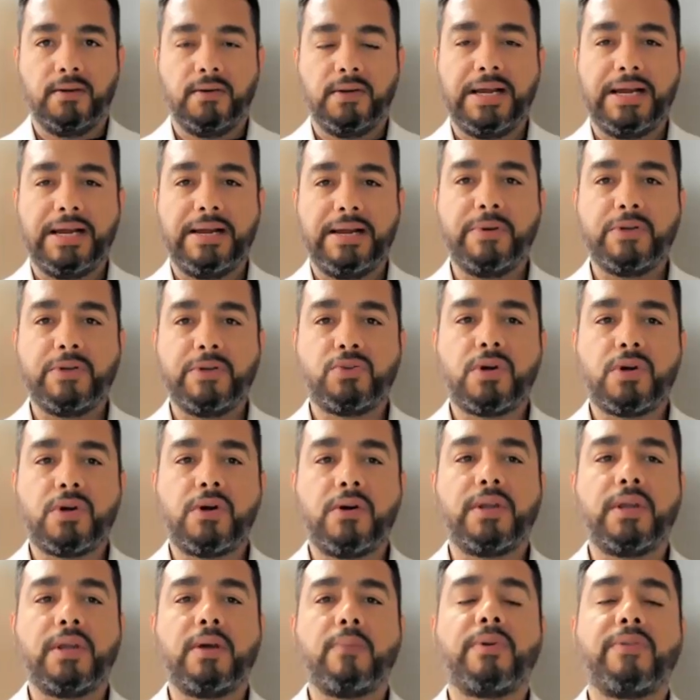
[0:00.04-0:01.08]
Olá
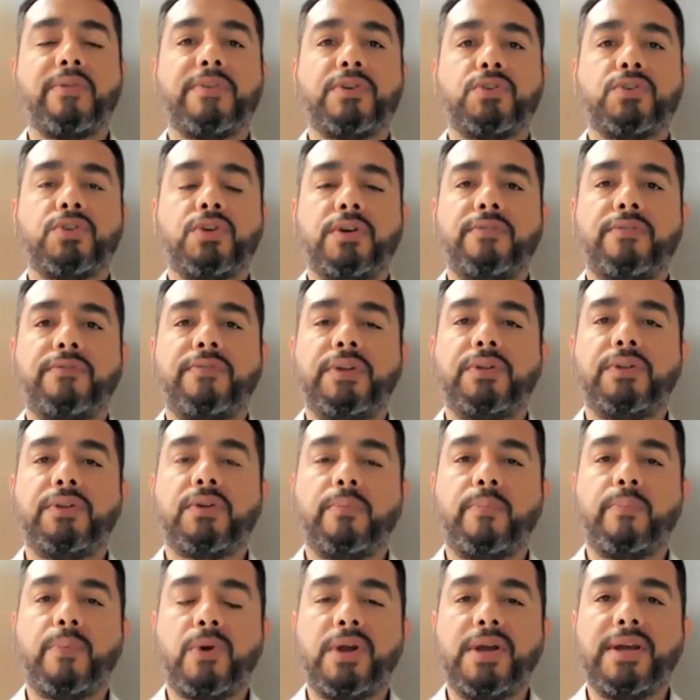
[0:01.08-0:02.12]
pessoal, aqui é o professor
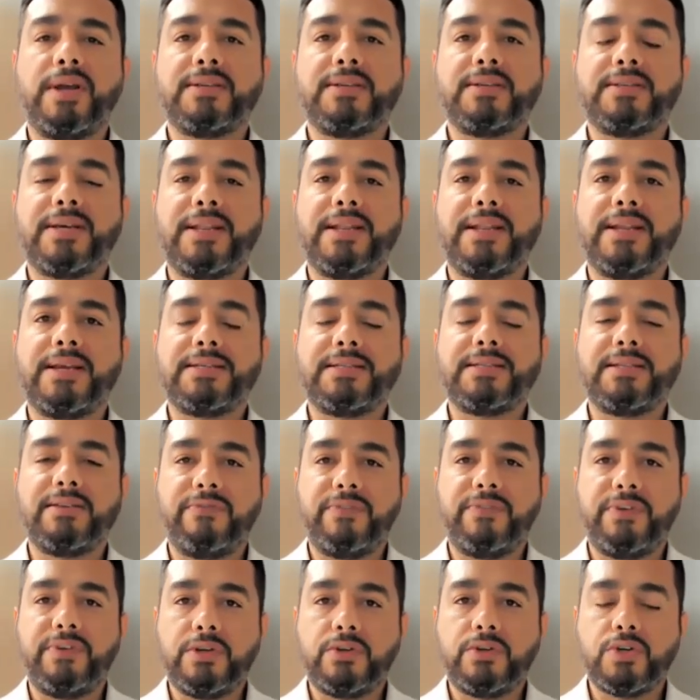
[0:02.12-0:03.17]
Vitor Proença. Nesse
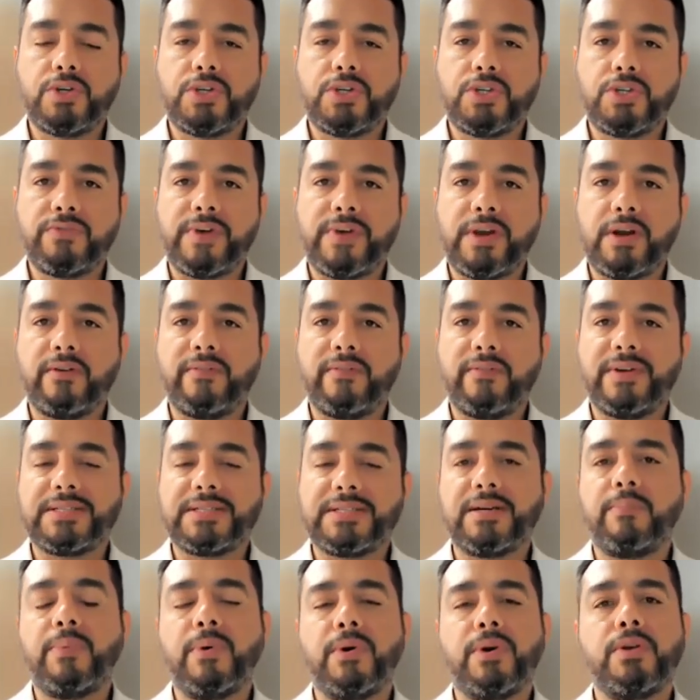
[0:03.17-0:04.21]
vídeo a gente vai
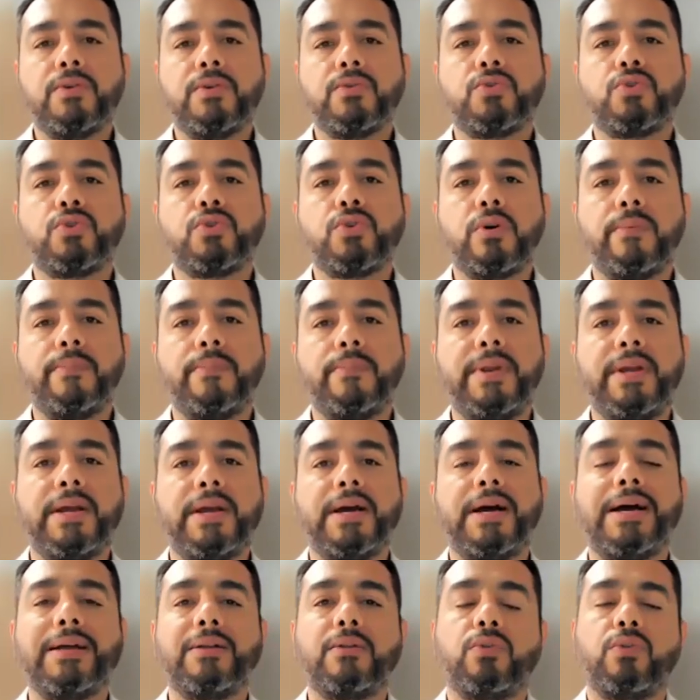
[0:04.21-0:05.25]
conversar um pouquinho sobre
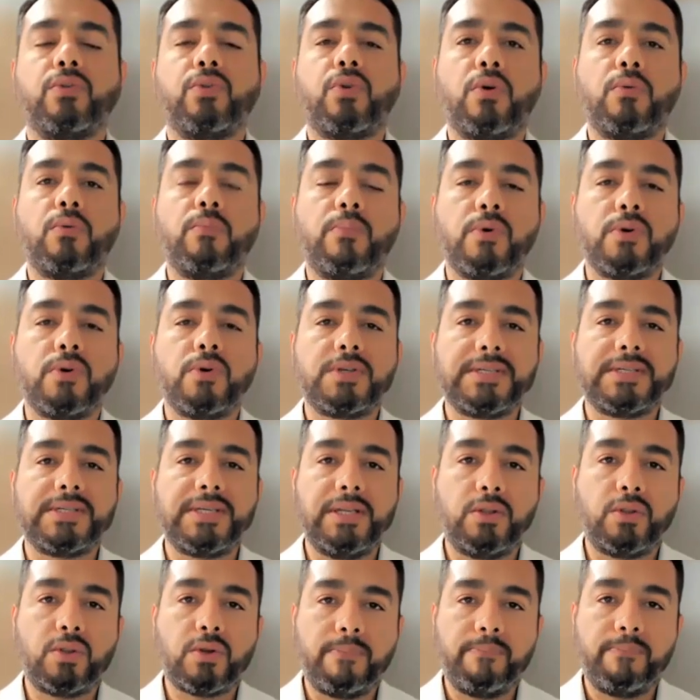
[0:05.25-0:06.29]
a
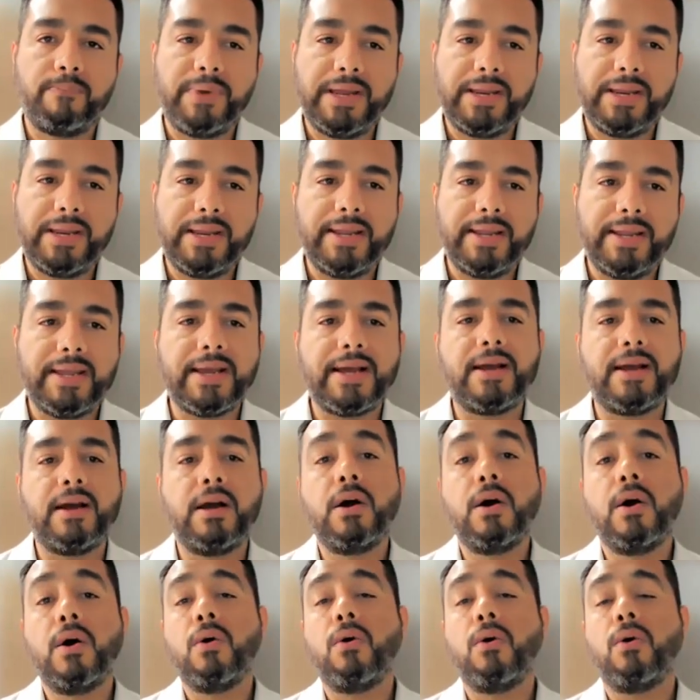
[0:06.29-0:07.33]
trombocitopenia
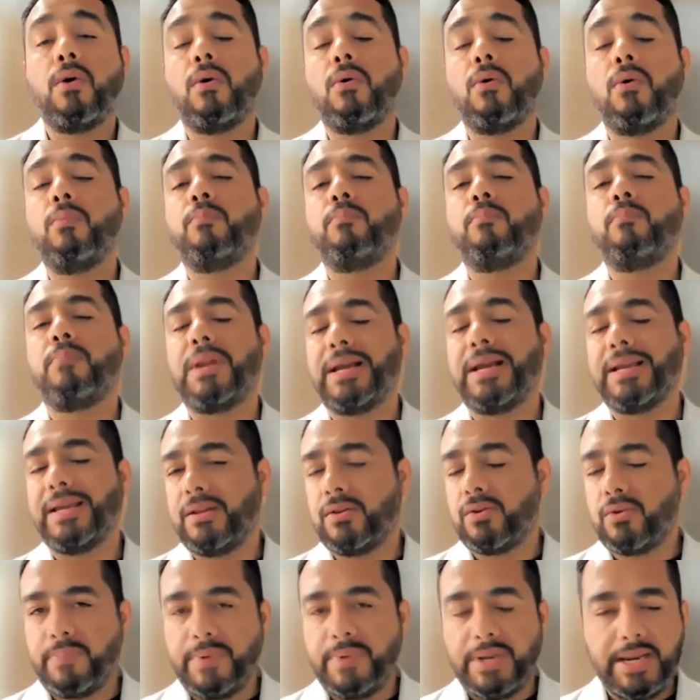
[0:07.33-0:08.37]
ou
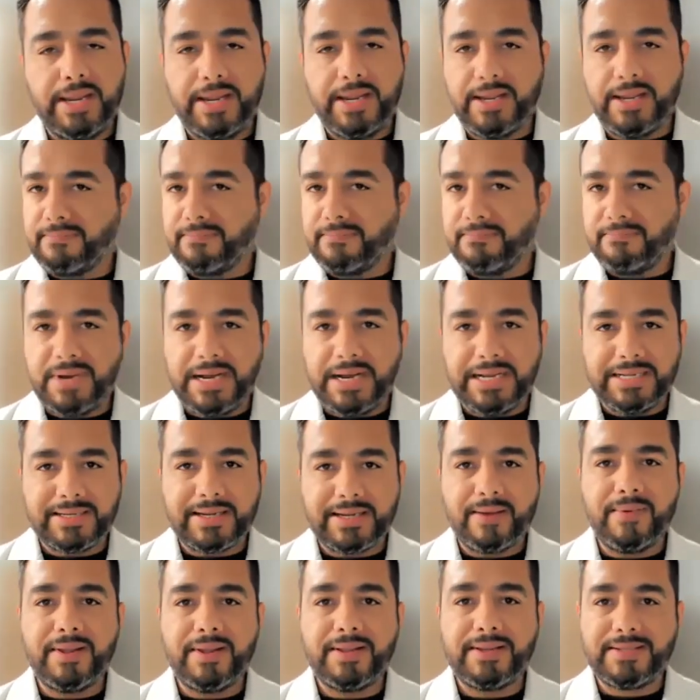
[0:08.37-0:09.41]
plaquetopenia.
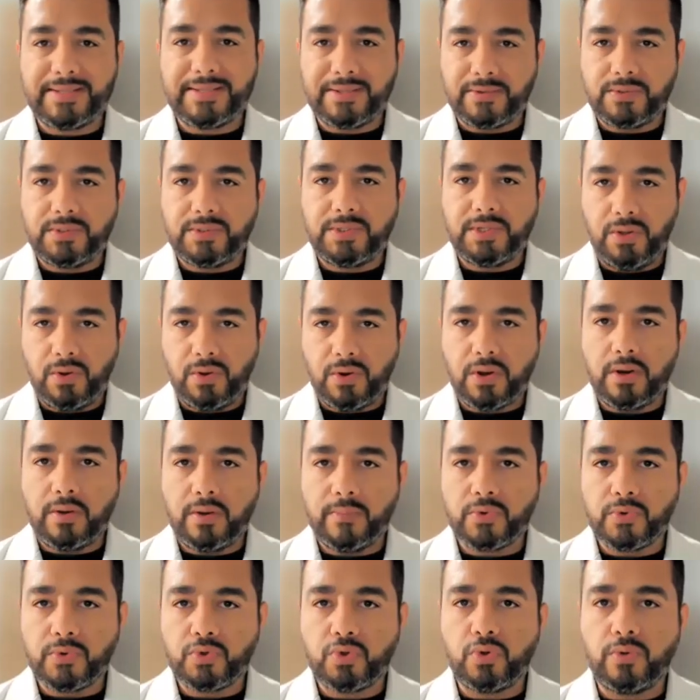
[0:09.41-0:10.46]
Basicamente são
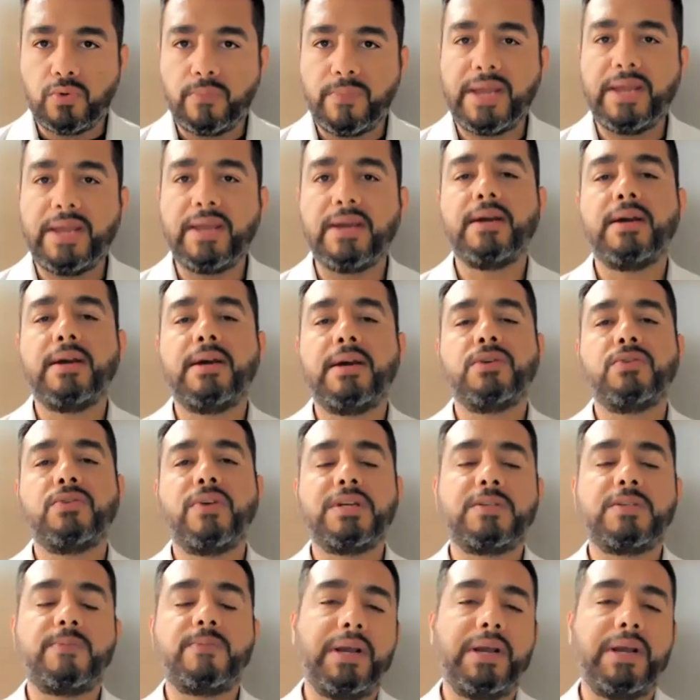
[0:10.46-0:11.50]
sinônimos, tudo bem? A gente
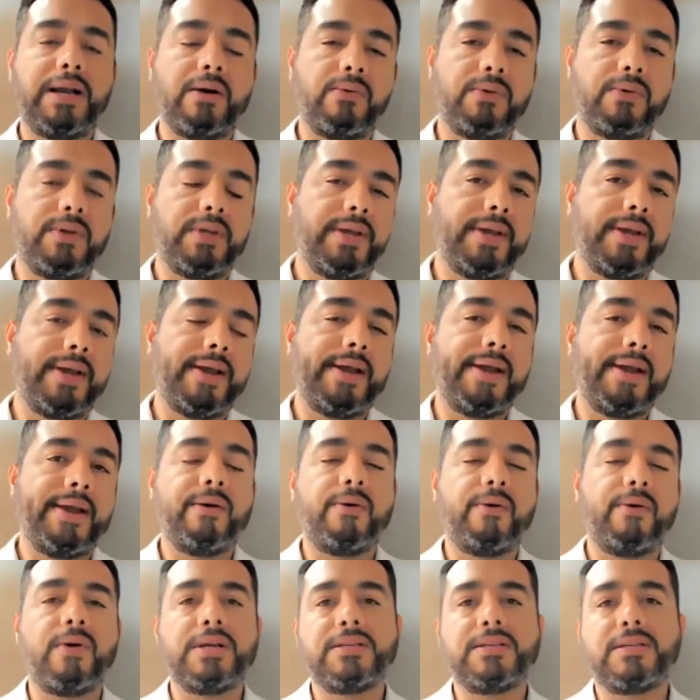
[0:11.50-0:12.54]
vai explicar o que
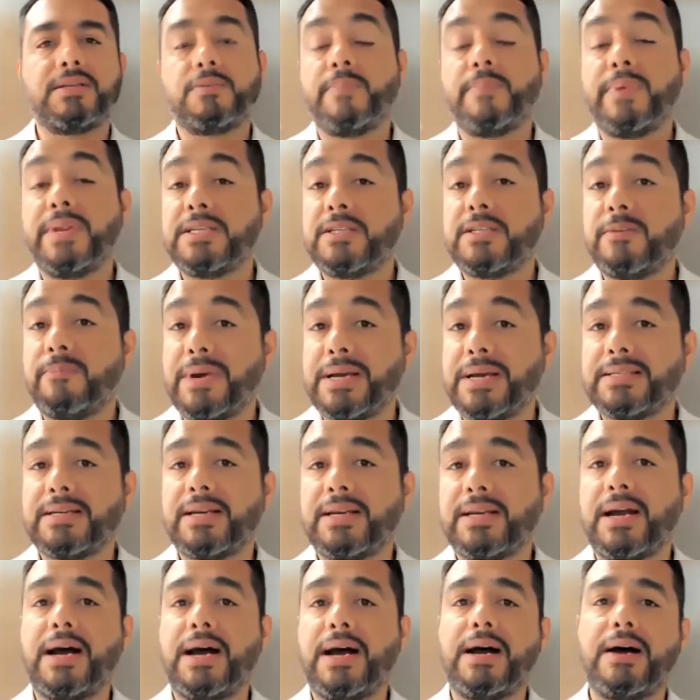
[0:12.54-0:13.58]
é, quais as principais
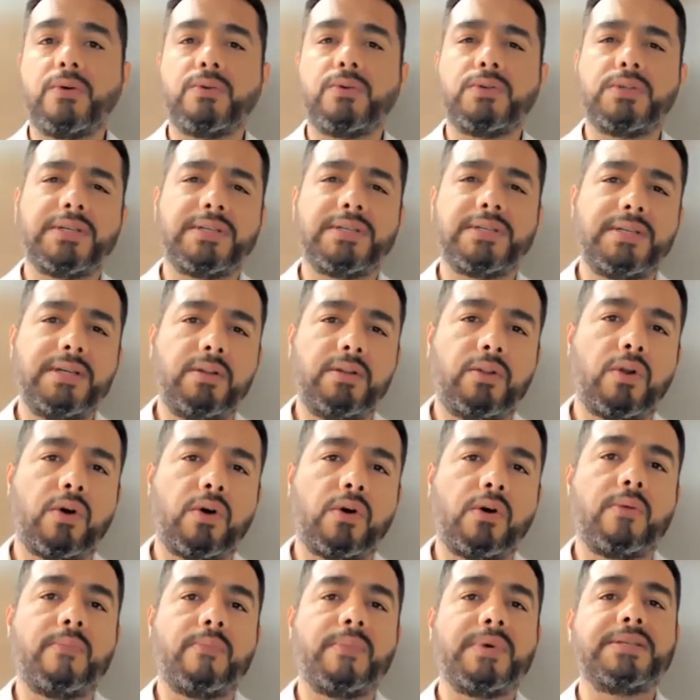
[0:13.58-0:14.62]
causas,
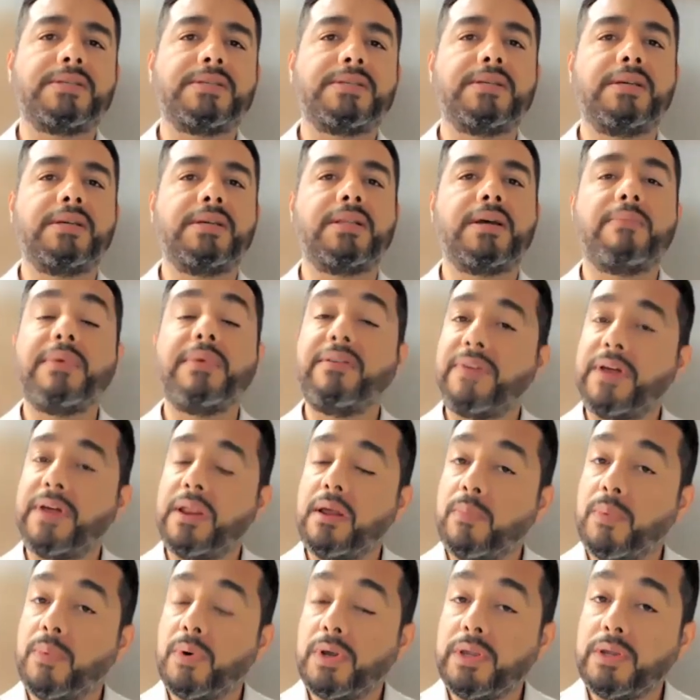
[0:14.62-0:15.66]
sintomas e também
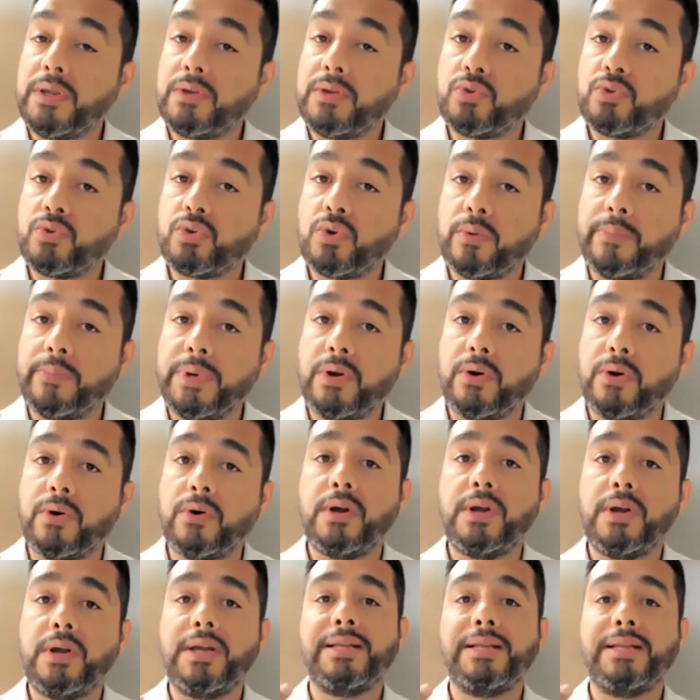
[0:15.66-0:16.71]
falar um pouquinho sobre
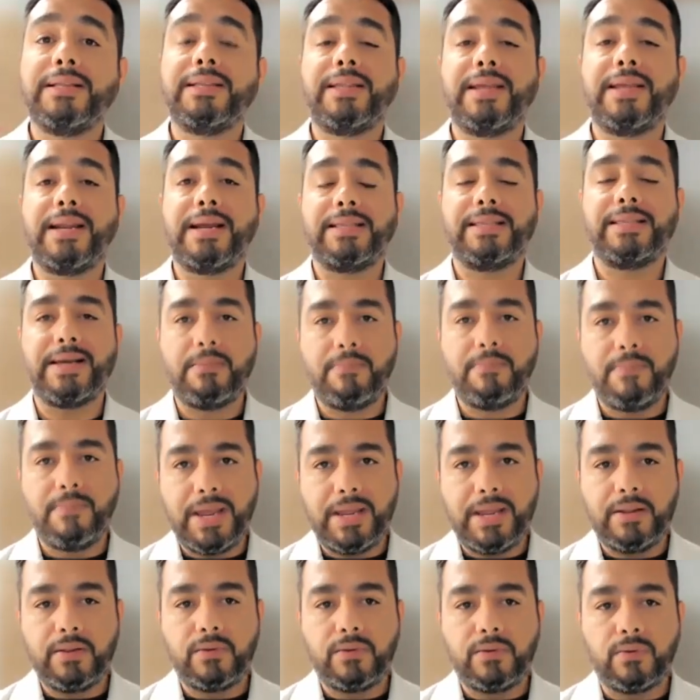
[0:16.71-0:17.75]
o
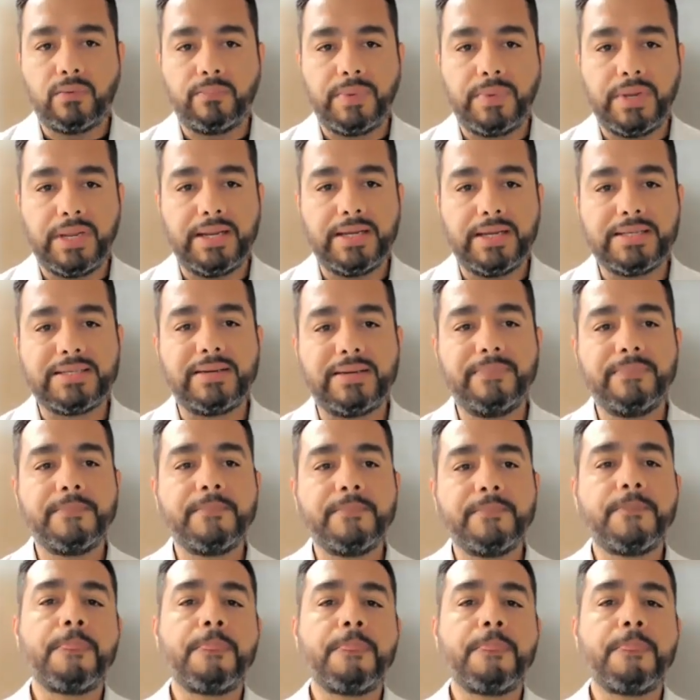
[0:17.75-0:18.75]
tratamento, beleza?